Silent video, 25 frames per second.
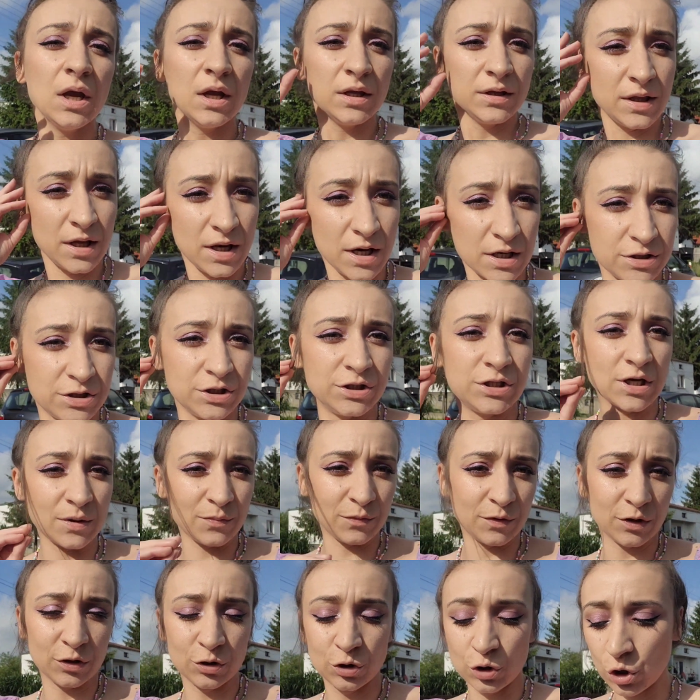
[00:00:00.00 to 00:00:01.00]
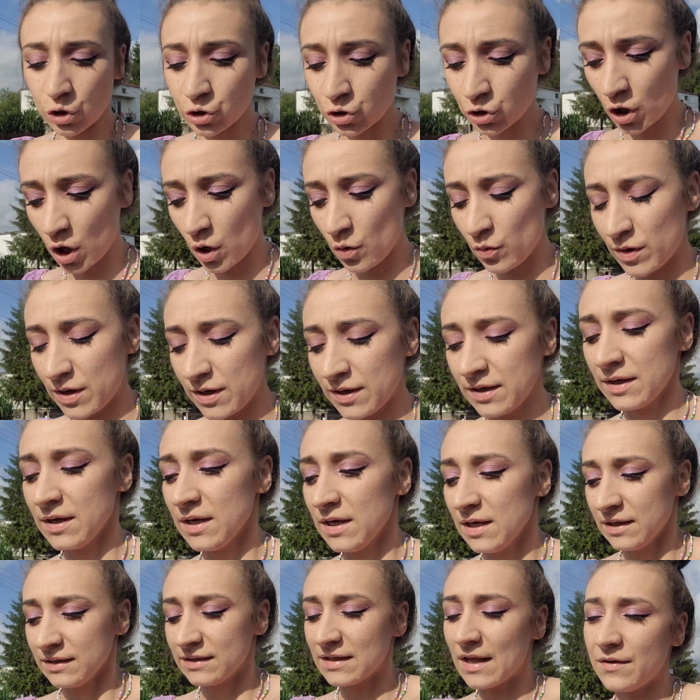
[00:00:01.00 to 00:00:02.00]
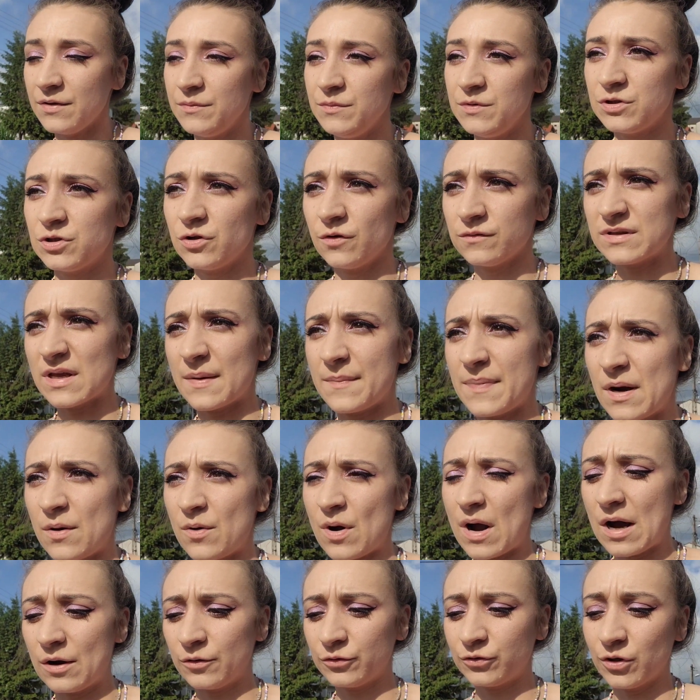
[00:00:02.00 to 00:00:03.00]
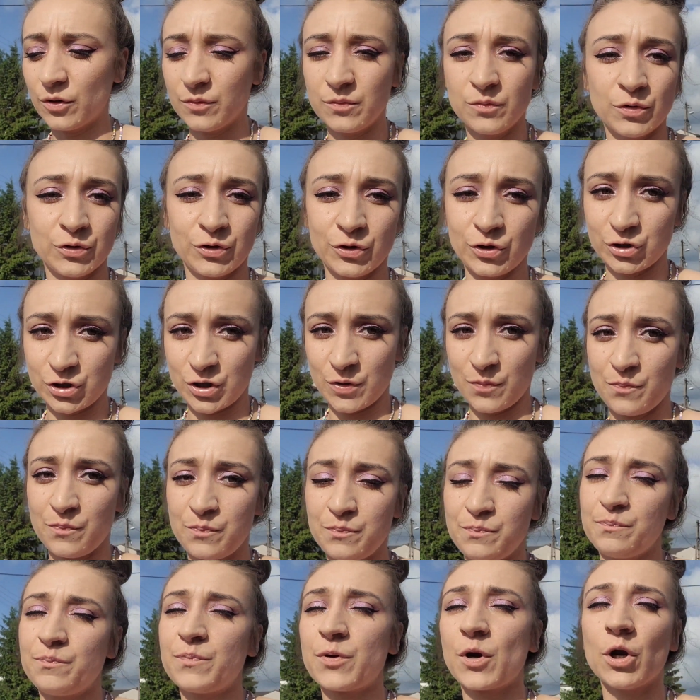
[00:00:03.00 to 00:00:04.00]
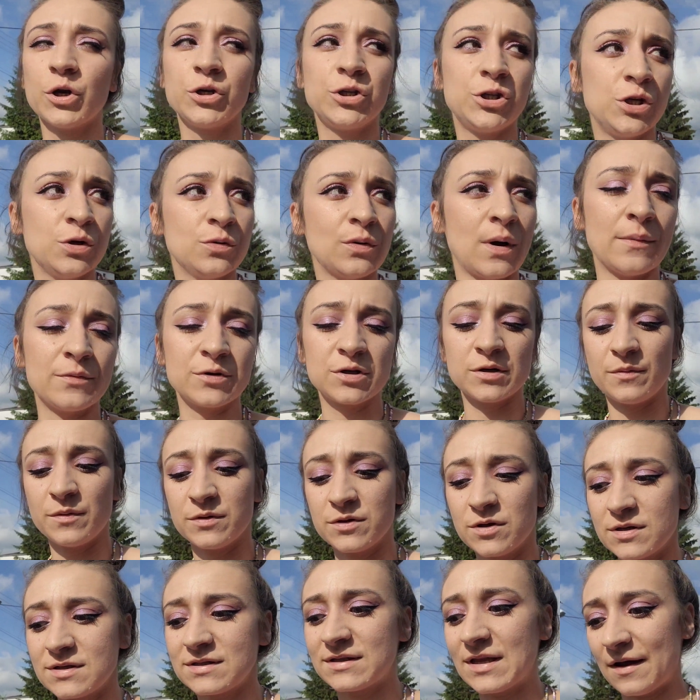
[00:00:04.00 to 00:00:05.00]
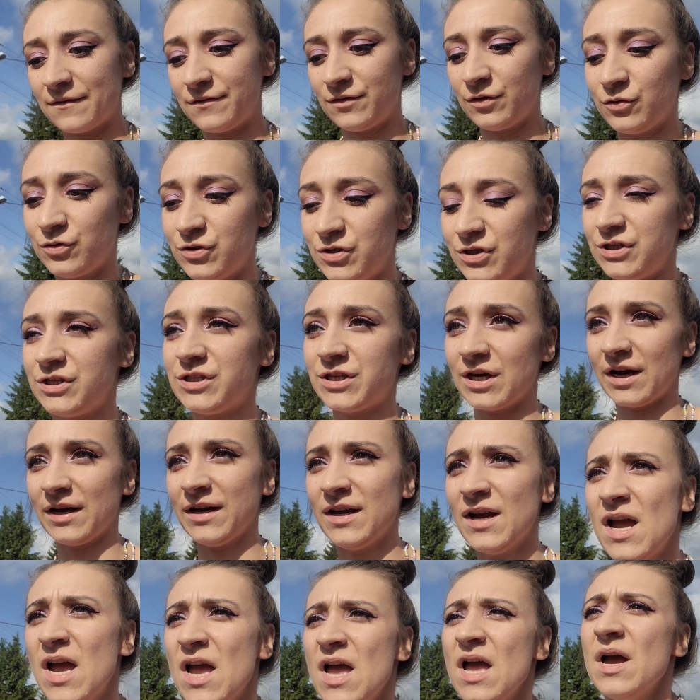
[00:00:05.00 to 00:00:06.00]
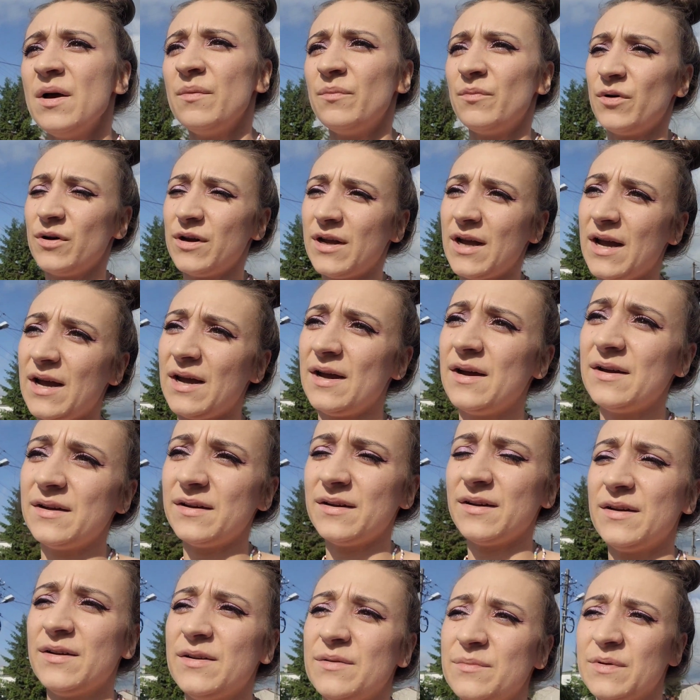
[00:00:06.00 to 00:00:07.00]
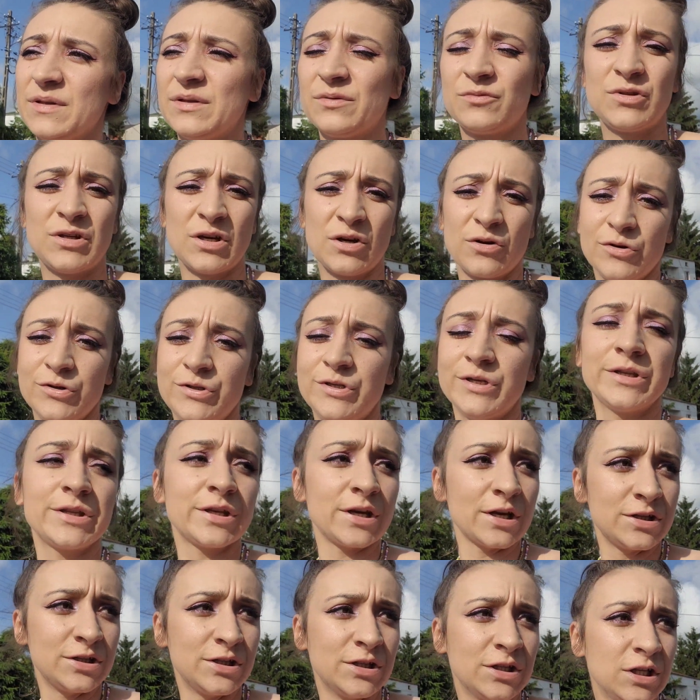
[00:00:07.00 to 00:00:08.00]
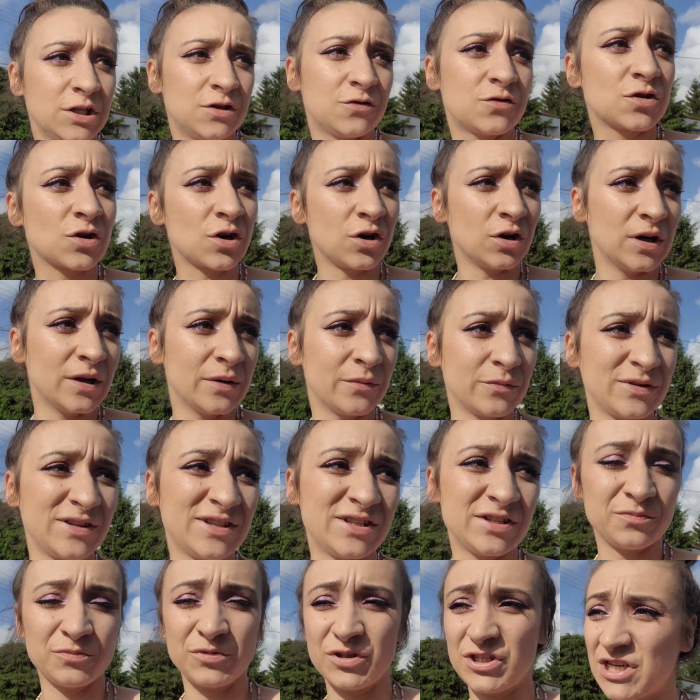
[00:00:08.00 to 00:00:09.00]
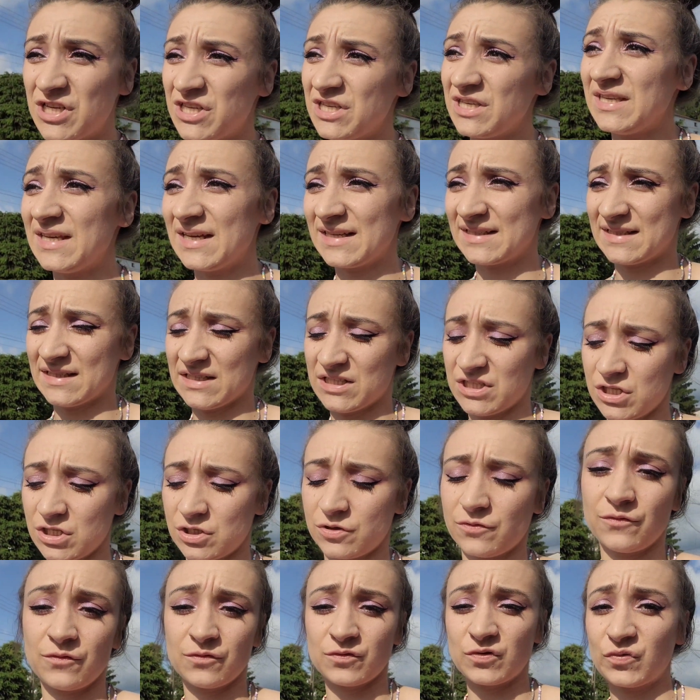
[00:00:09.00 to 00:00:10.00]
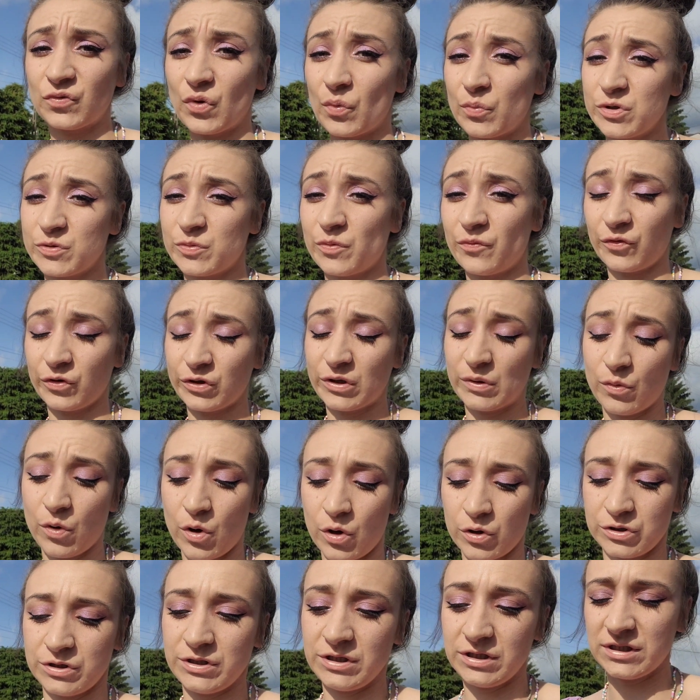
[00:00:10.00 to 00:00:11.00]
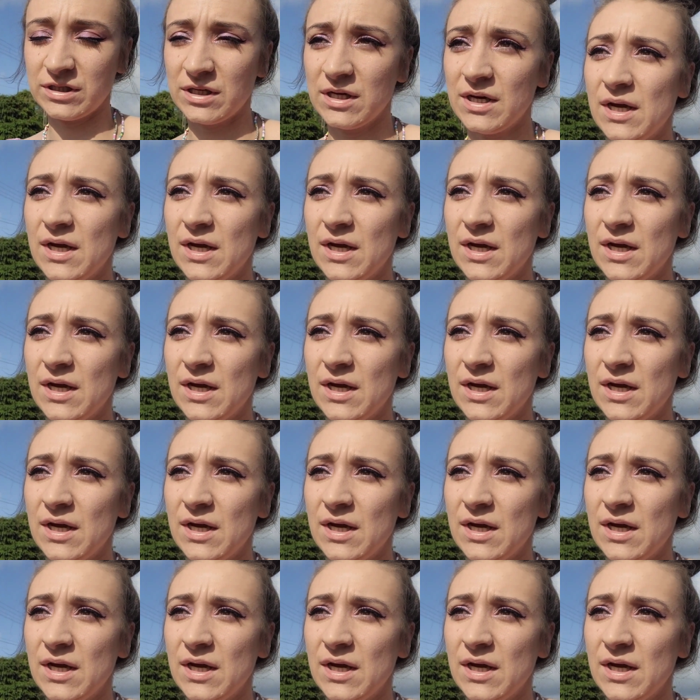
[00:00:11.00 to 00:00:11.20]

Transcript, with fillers: Teraz idziemy do szkoły. Dawid mi znowu zabrał auto, mimo tego, że prosiłam, żeby zostawił dzisiaj, bo ja y, będę musiała godzinę teraz siedzieć w szkole, mi, mi się nie chce, szczerze mówiąc, to mi z powrotem chodzić